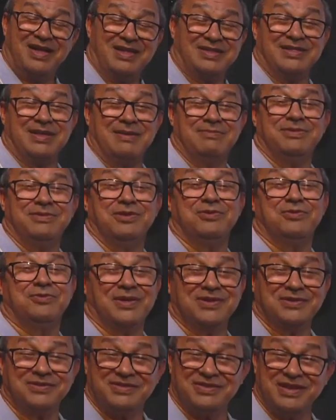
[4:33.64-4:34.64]
até
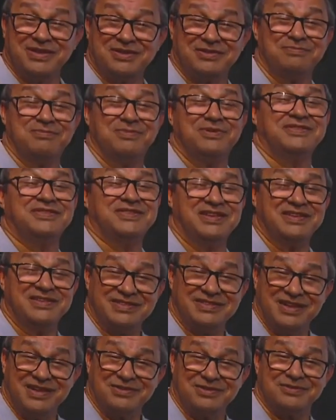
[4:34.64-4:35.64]
1.400,
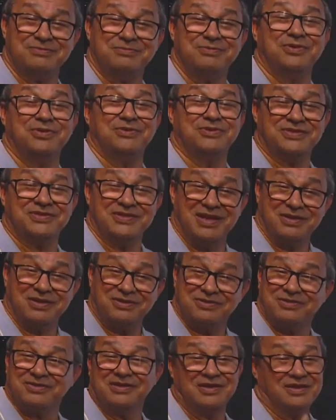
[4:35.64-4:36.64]
1.600,
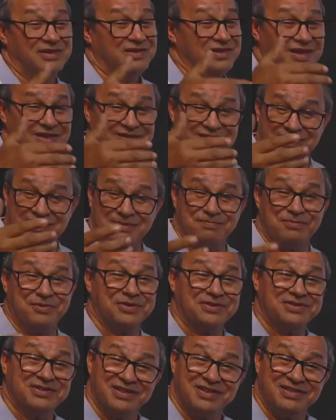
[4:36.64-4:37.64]
1.800 e assim
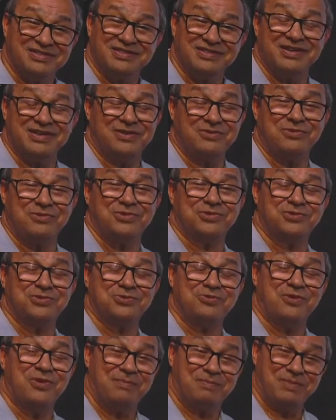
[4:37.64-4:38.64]
por diante, de
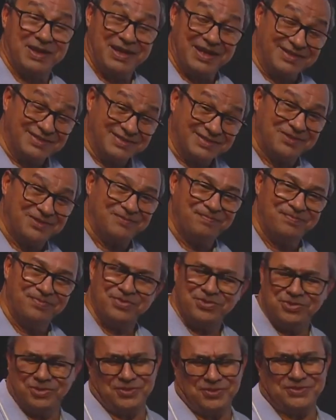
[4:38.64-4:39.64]
acordo com a aplicação.
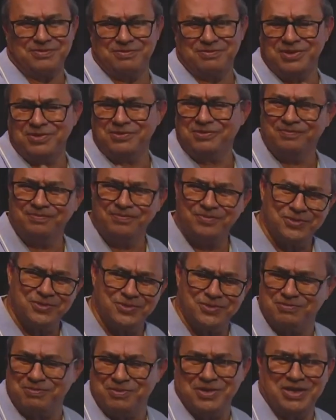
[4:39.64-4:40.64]
2.000,
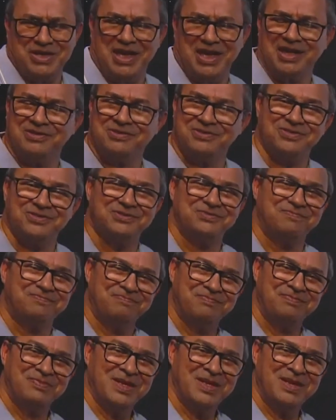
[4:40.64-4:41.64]
2.500
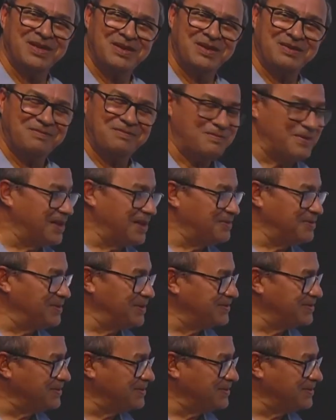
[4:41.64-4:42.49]
bar de